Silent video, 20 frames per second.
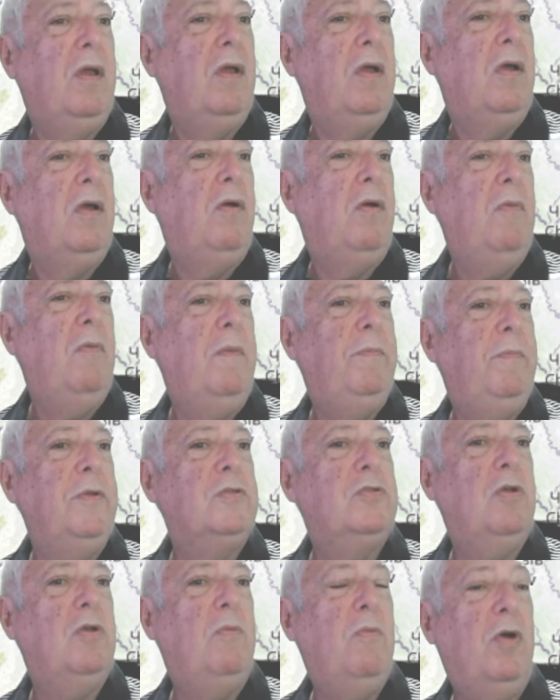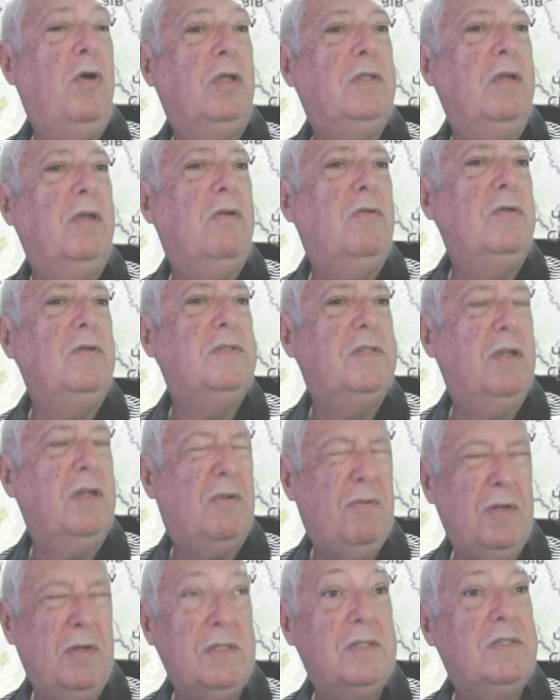uma pessoa morta em
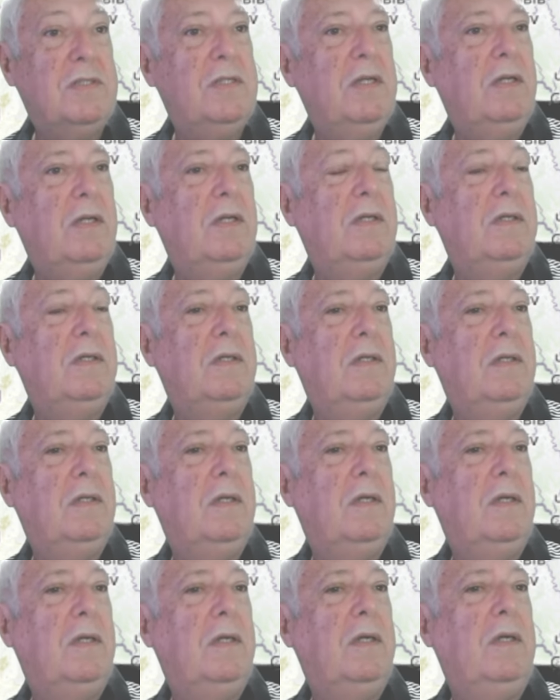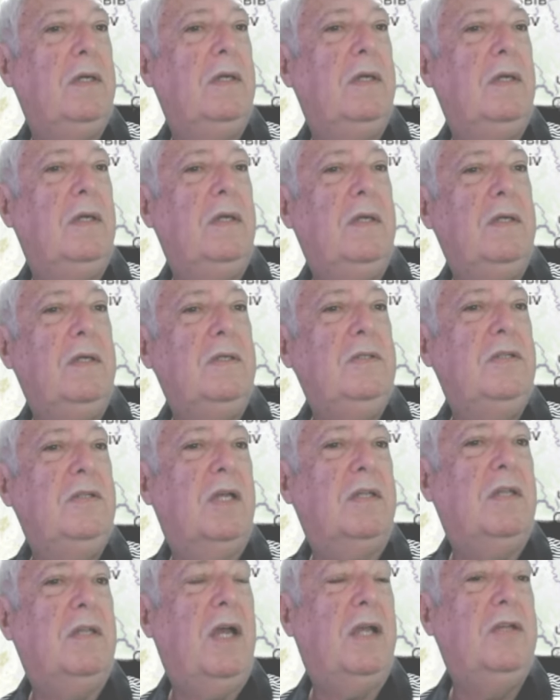consequência de
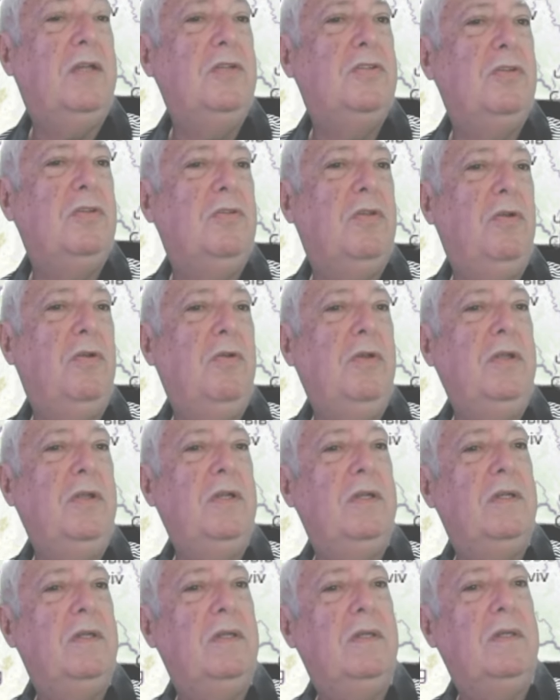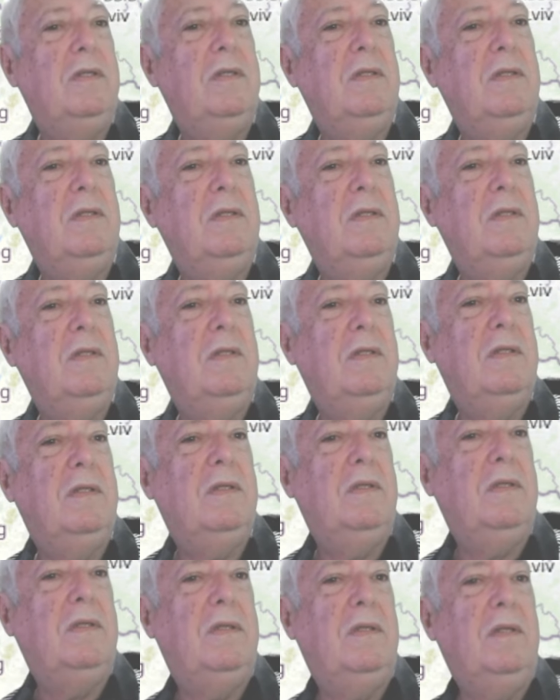ataque de drone
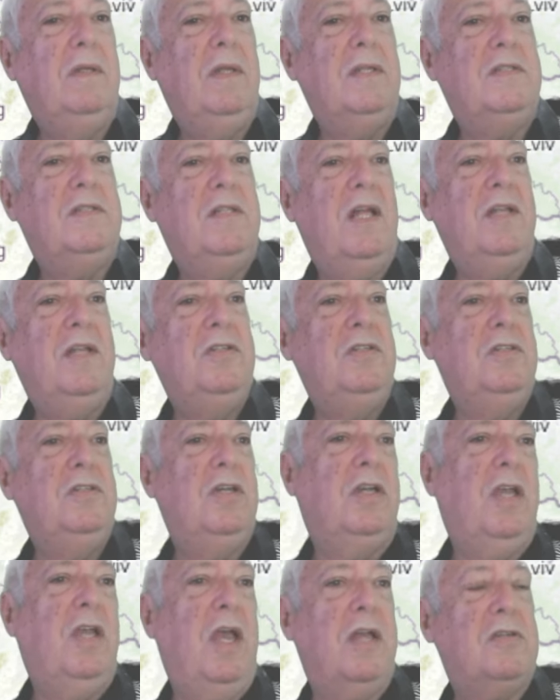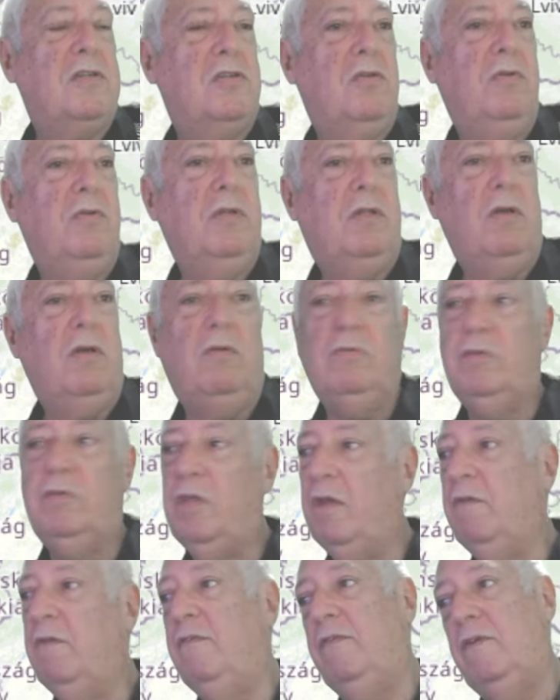na cidade de Kherson. Então
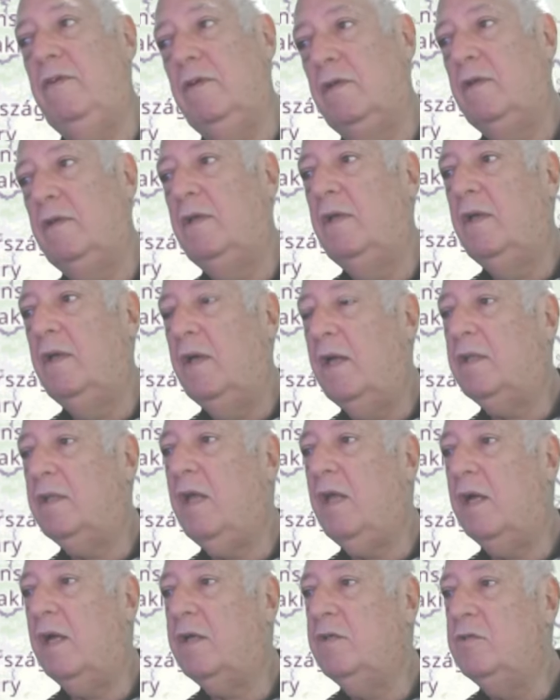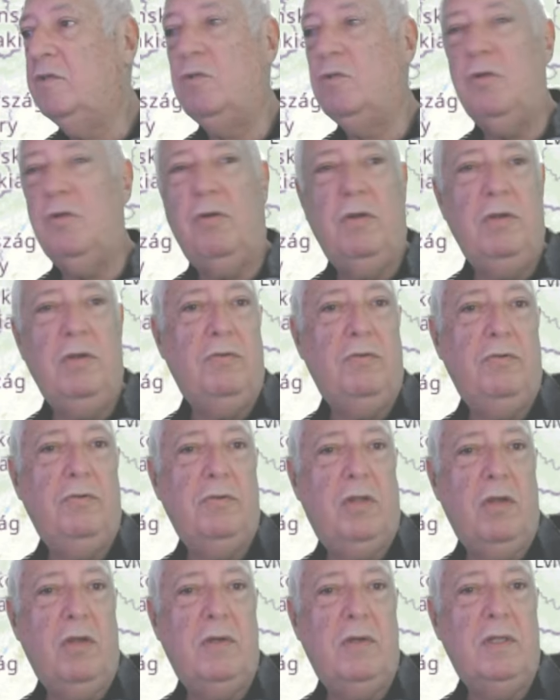teve ataque de drone, eu não
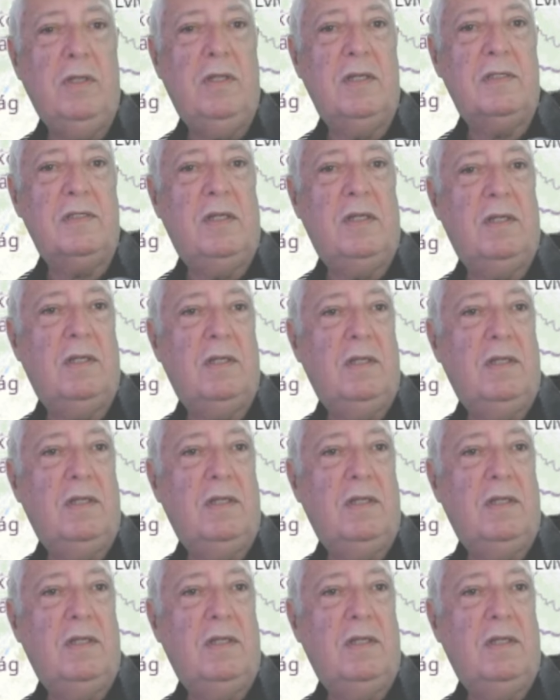tenho ainda essa,